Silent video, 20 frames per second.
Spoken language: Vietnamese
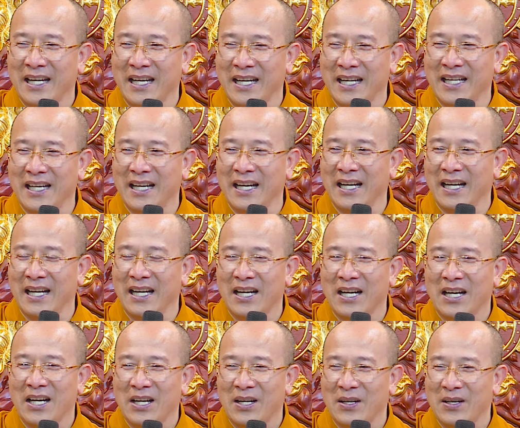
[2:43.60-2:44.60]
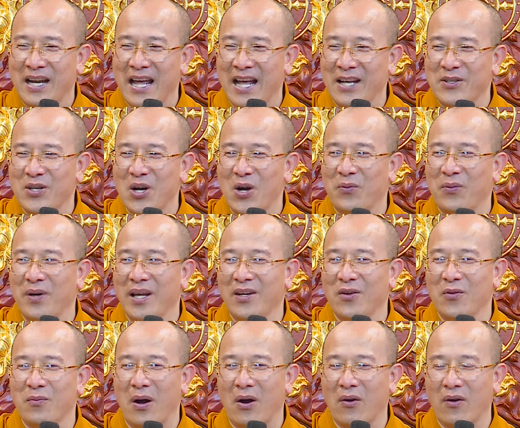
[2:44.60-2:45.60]
nghĩ là để cho ông lên
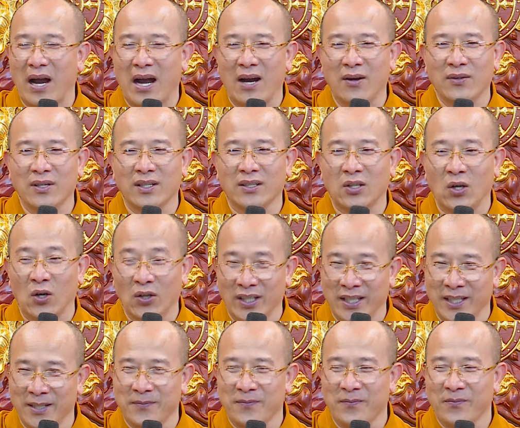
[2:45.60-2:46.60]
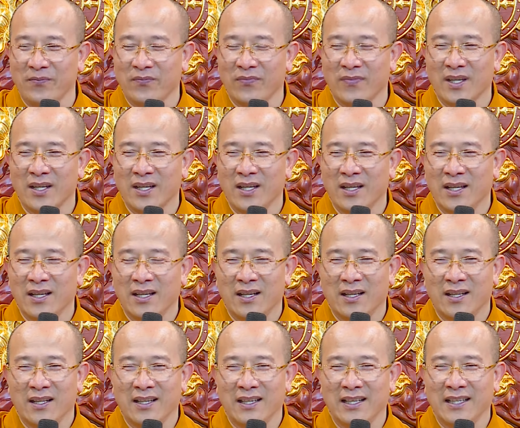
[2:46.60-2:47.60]
ông báo cáo được tốt ấy
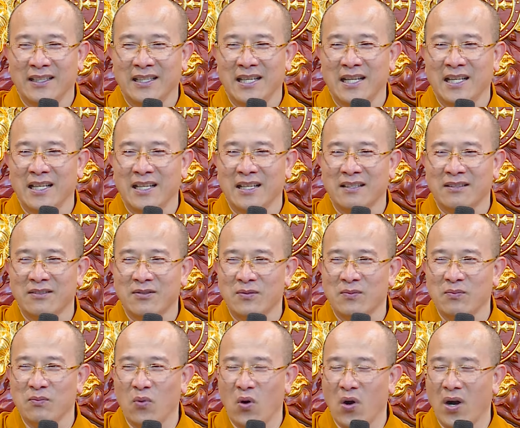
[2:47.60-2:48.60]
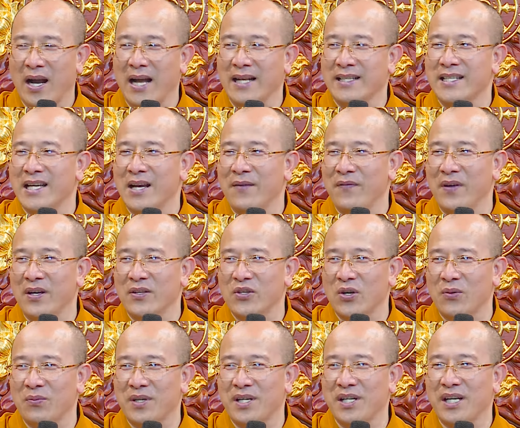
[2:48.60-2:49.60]
ờ, thì mua cá chép về
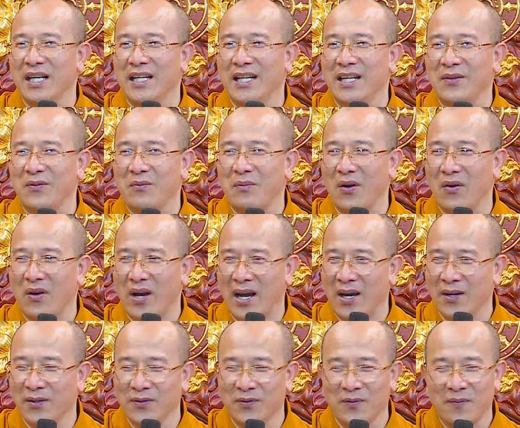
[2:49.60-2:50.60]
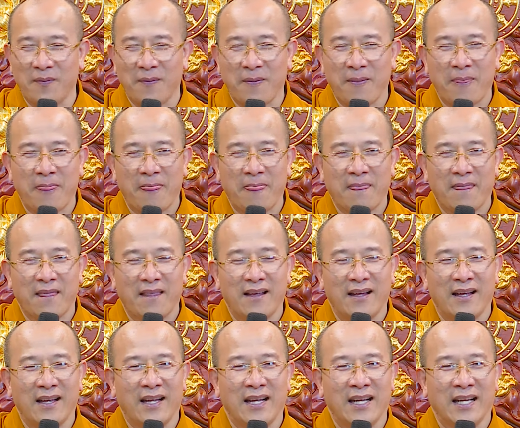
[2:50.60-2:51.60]
cho ông cưỡi lên ông báo cáo
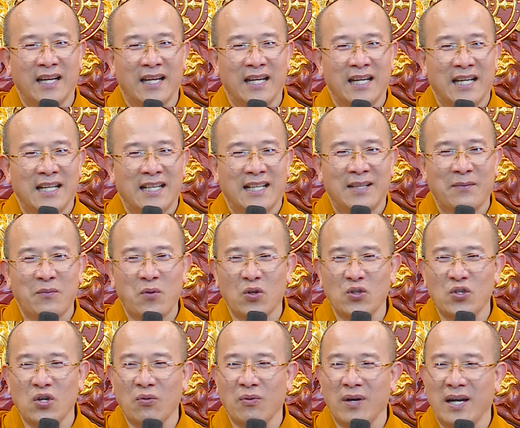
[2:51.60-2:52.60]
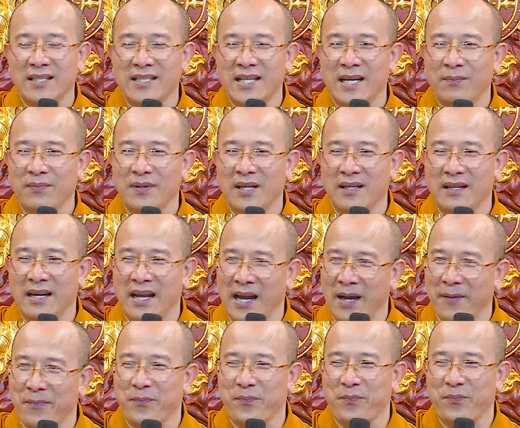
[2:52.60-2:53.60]
à, mua cho ông cá chép thật
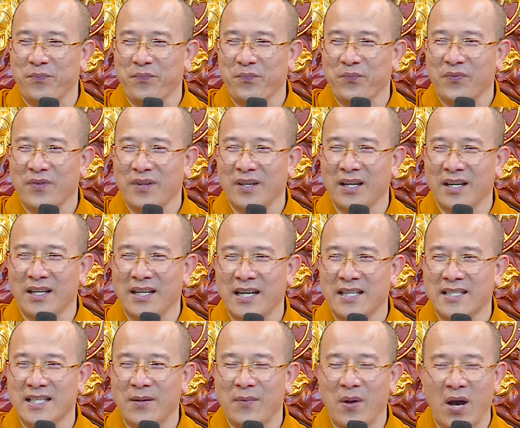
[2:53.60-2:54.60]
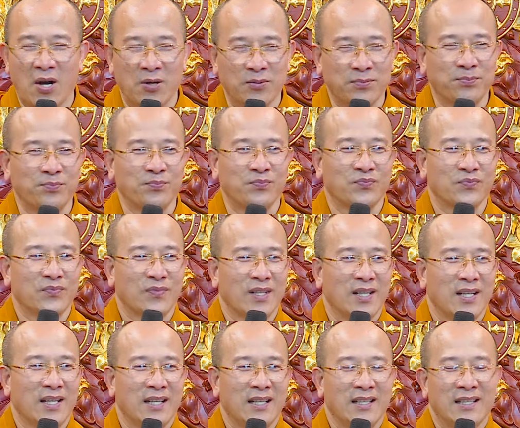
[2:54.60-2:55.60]
đẹp ờ, cá chép hồng
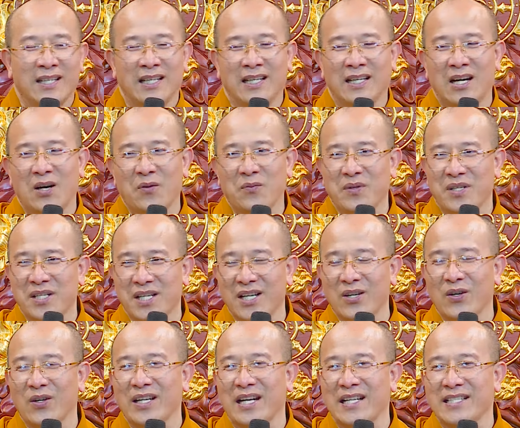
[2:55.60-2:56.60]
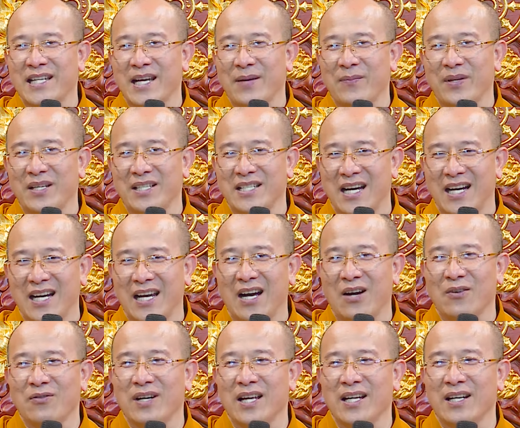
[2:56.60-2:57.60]
thì ông cưỡi con cá chép thì chắc là
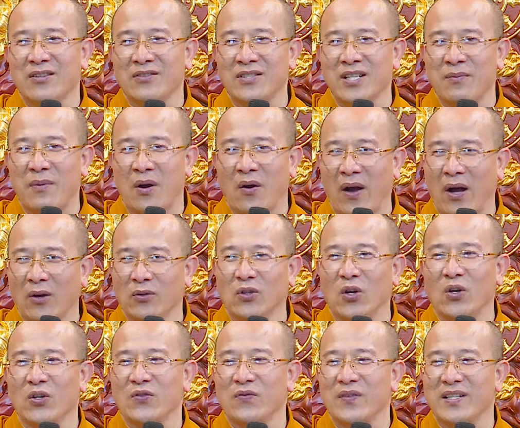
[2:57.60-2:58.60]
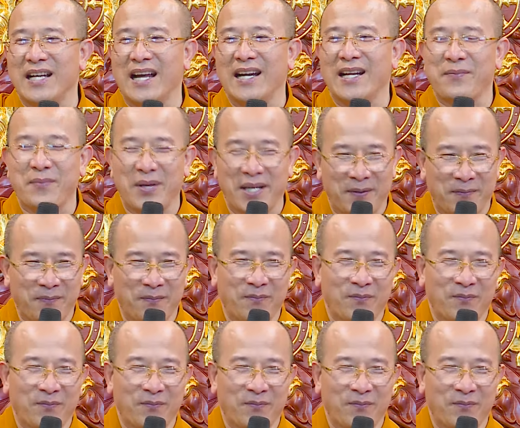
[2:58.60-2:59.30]
ông lên ông sẽ báo cáo tốt về gia đình mình